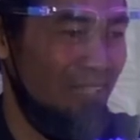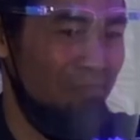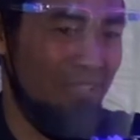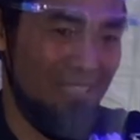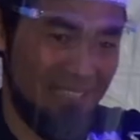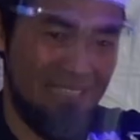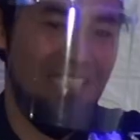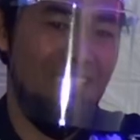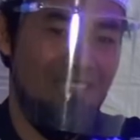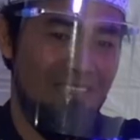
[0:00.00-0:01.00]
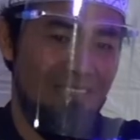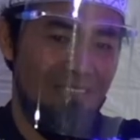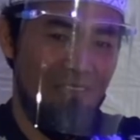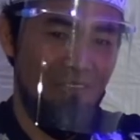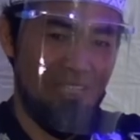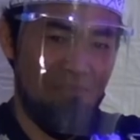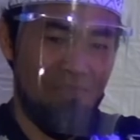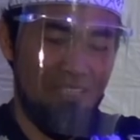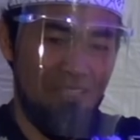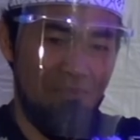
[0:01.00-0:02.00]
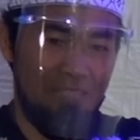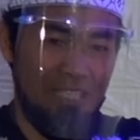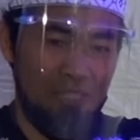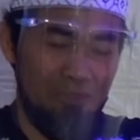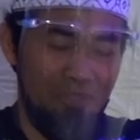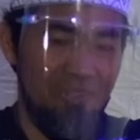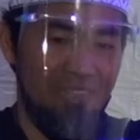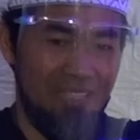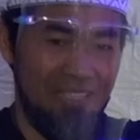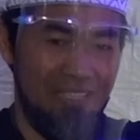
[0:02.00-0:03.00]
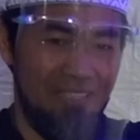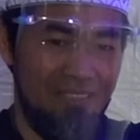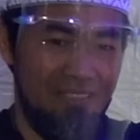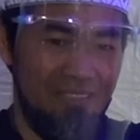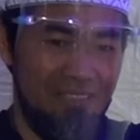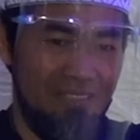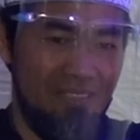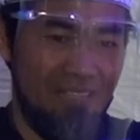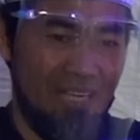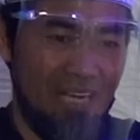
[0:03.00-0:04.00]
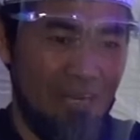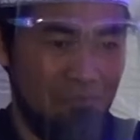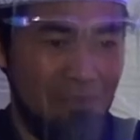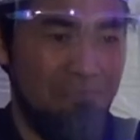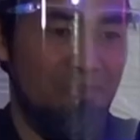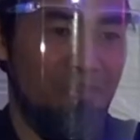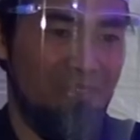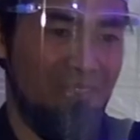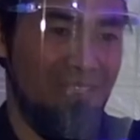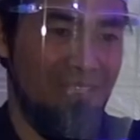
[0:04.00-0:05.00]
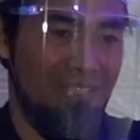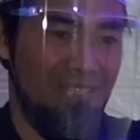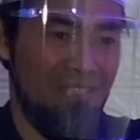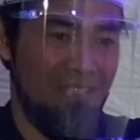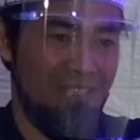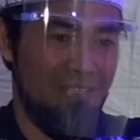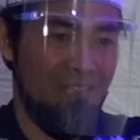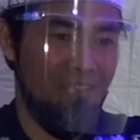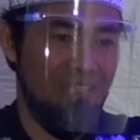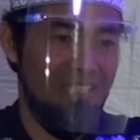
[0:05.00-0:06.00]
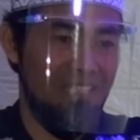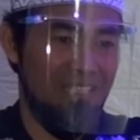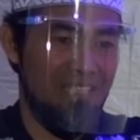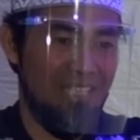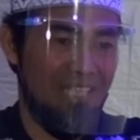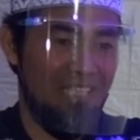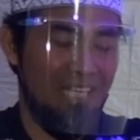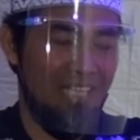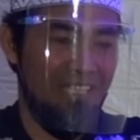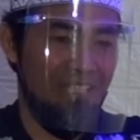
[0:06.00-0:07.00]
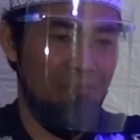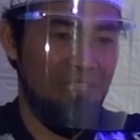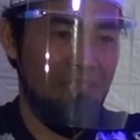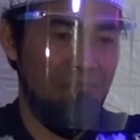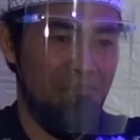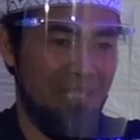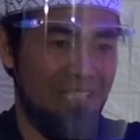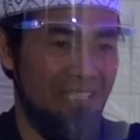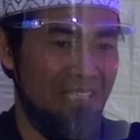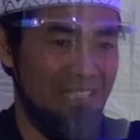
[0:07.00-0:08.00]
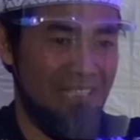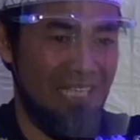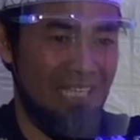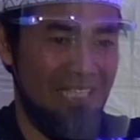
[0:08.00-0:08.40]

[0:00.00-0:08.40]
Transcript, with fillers: Makanya orang beriman itu ya apapun uh, kondisi keadaan yang menimpa dirinya